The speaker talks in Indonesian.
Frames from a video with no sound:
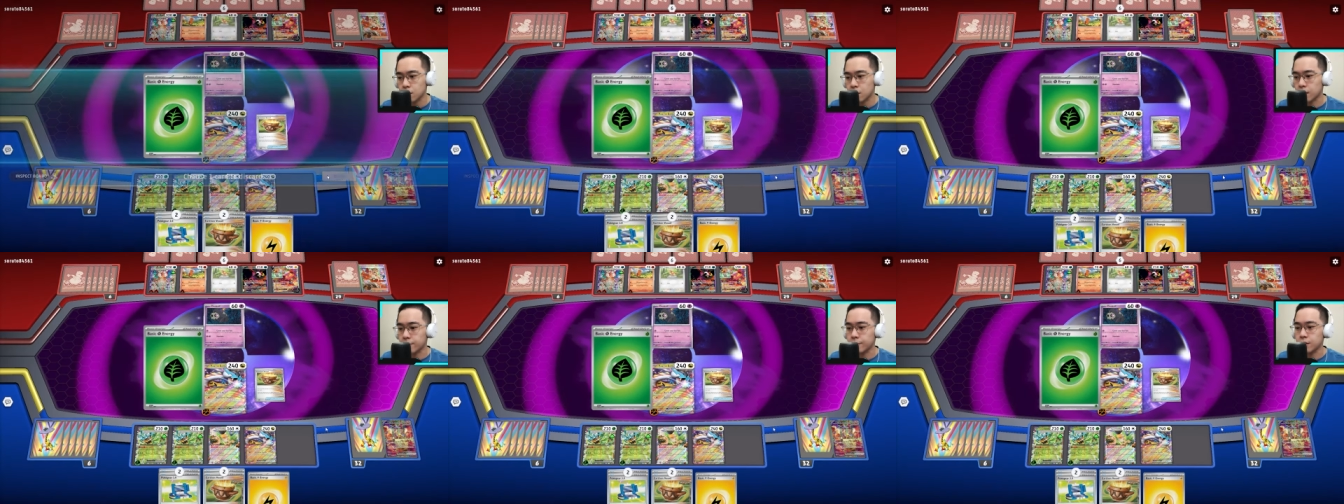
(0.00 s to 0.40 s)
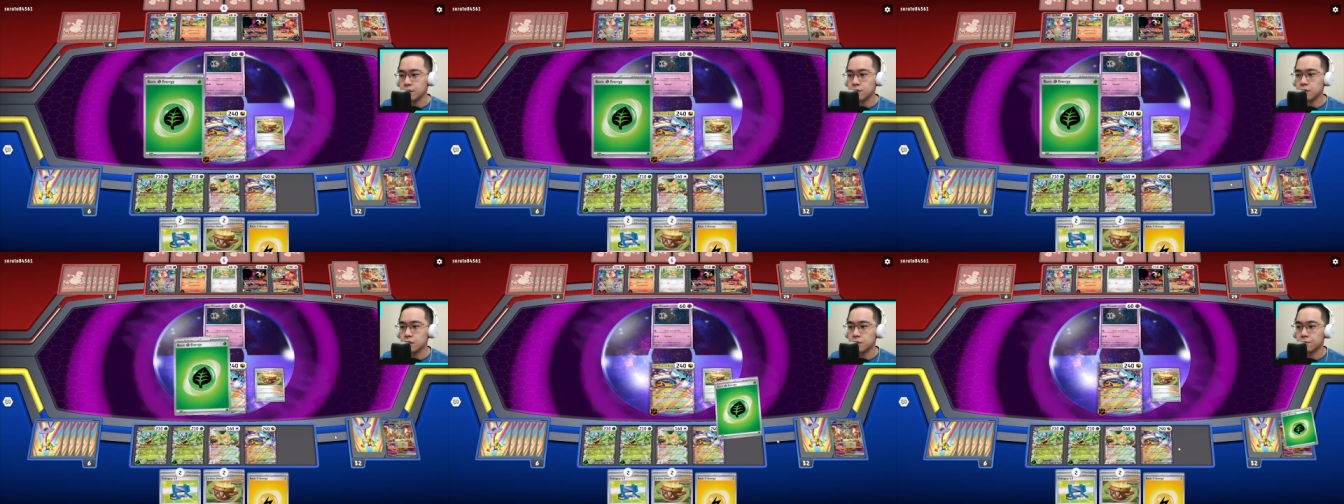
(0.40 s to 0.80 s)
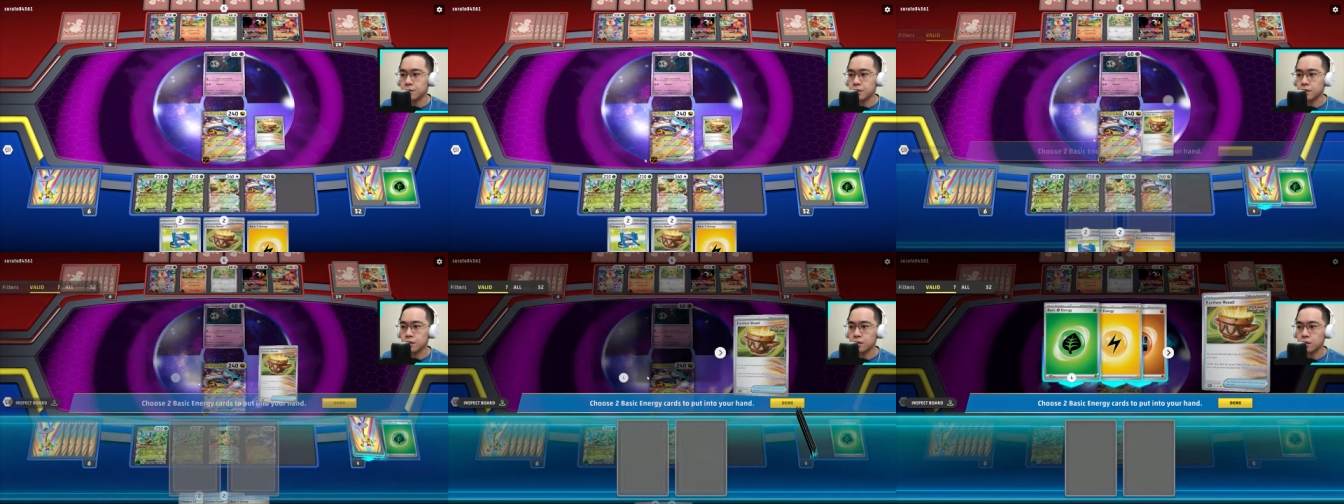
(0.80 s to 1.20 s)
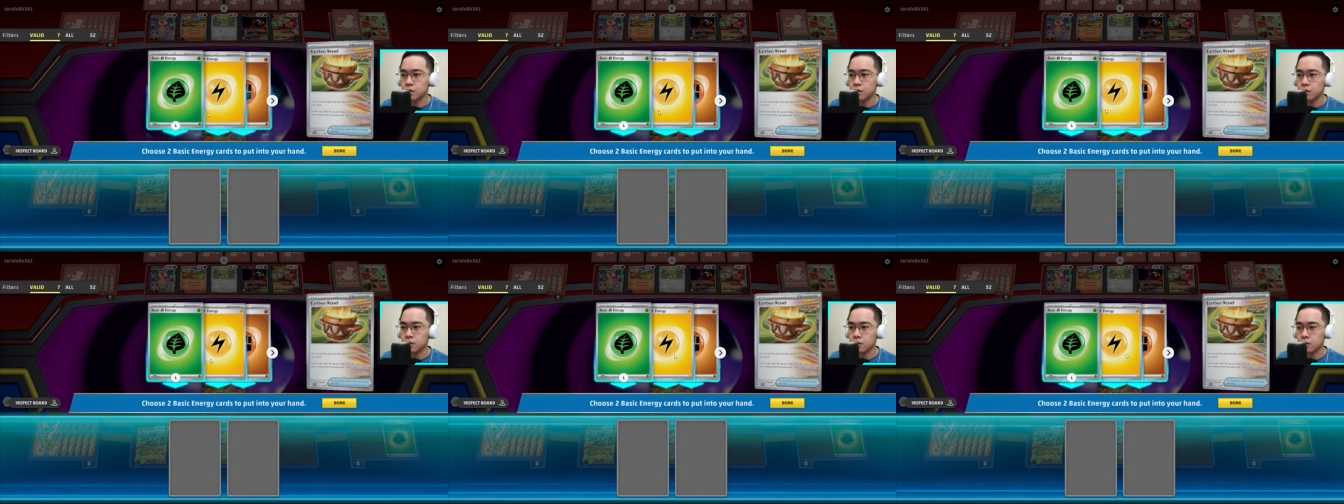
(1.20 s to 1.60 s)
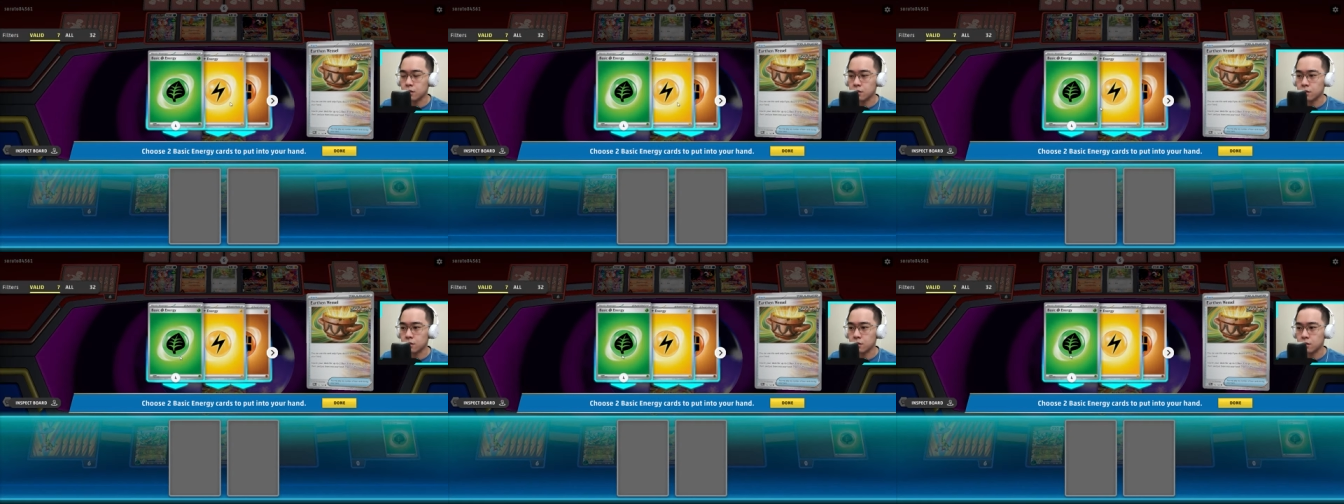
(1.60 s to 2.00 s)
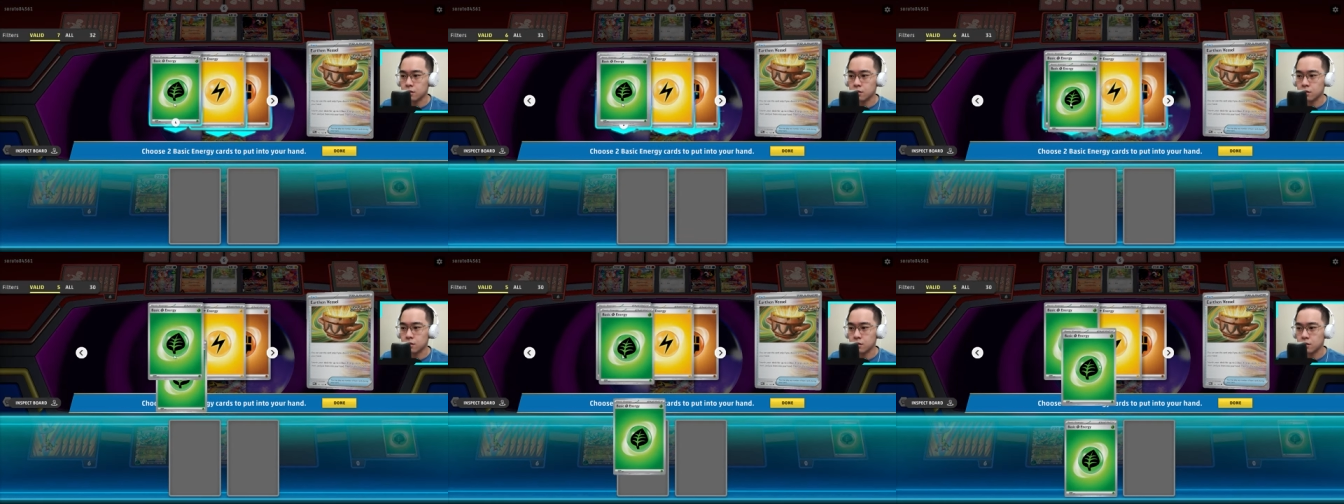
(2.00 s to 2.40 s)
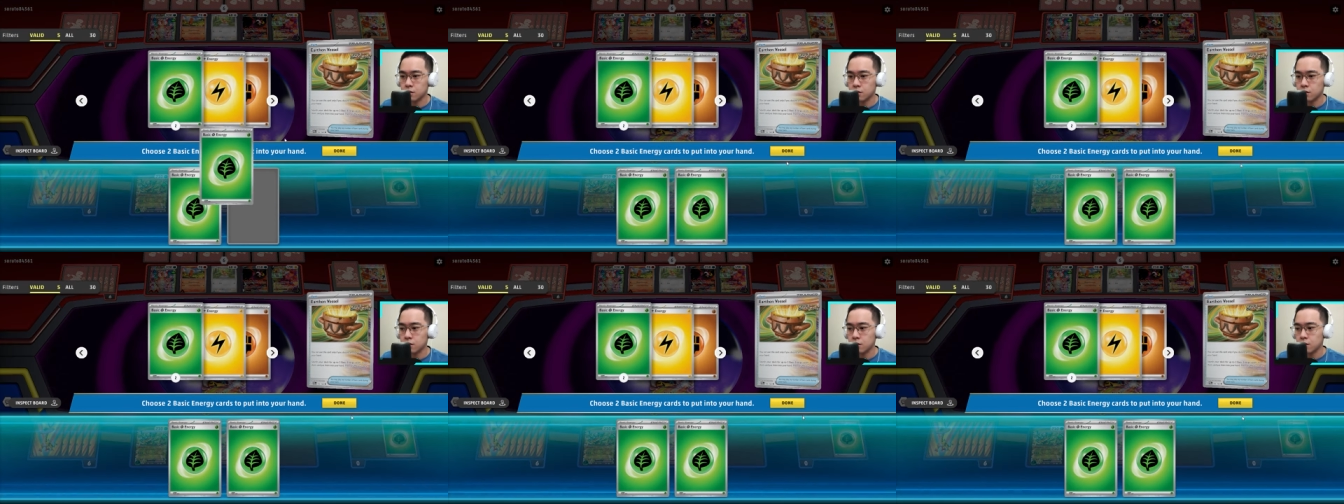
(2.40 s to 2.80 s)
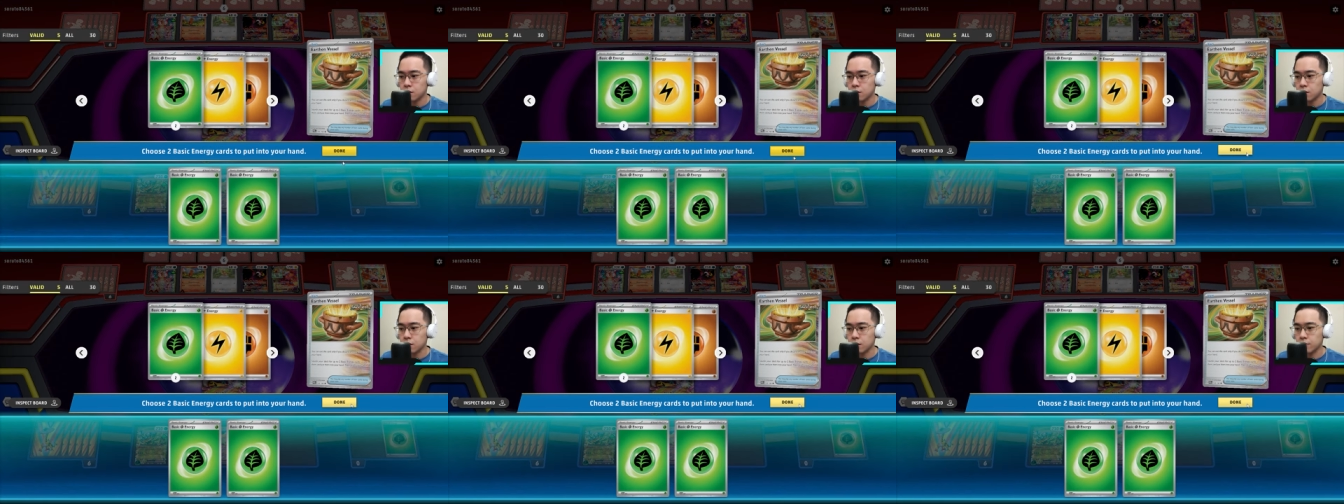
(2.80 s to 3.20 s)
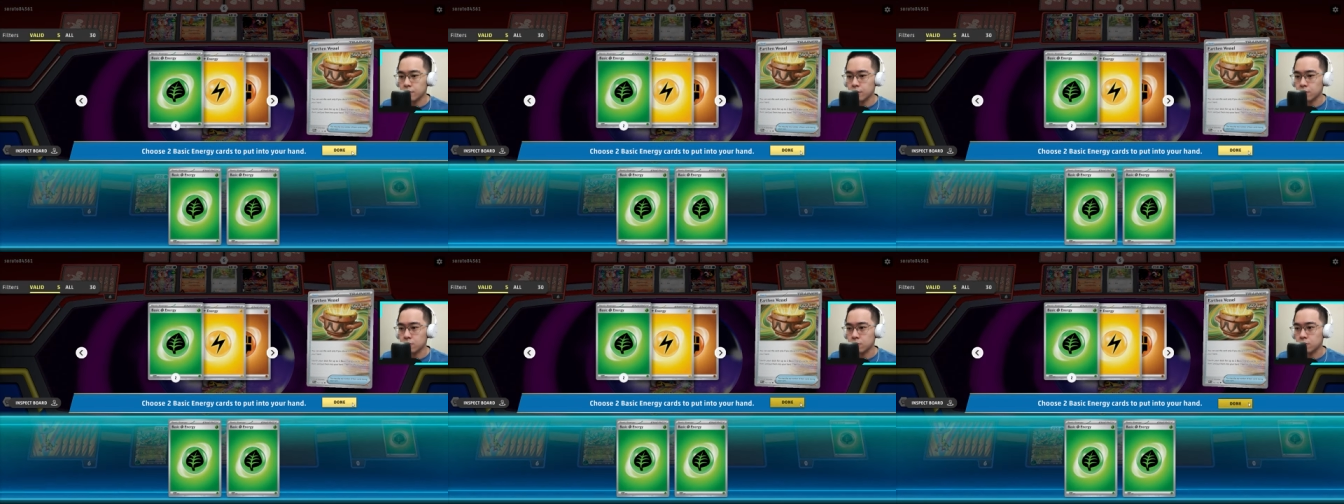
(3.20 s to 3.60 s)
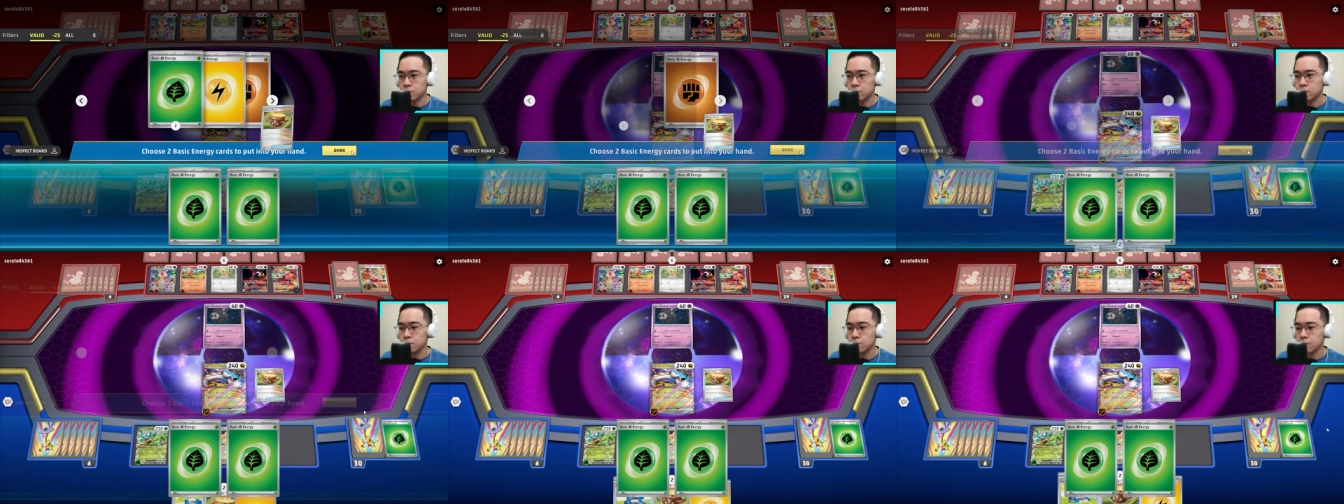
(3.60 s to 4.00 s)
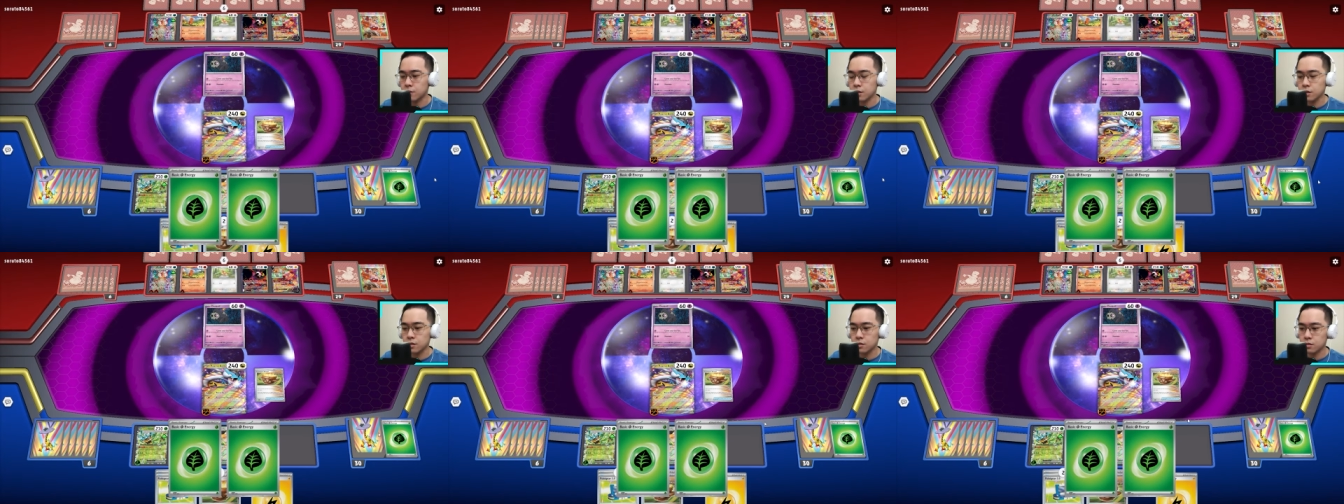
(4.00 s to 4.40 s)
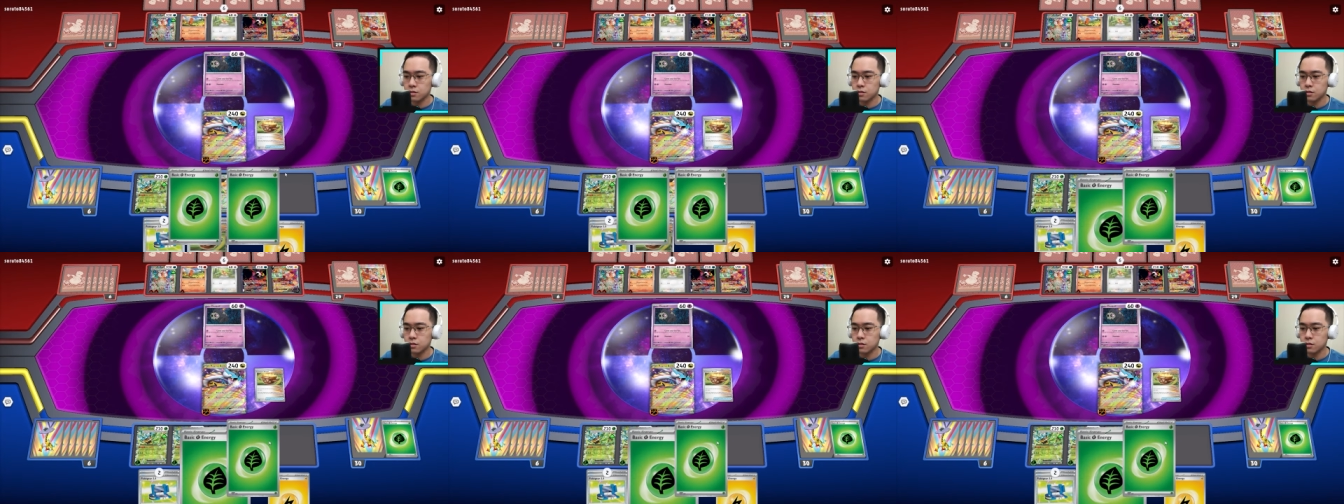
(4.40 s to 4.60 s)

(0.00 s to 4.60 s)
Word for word: nggak bisa dibiarin uh, nyambil dulu dua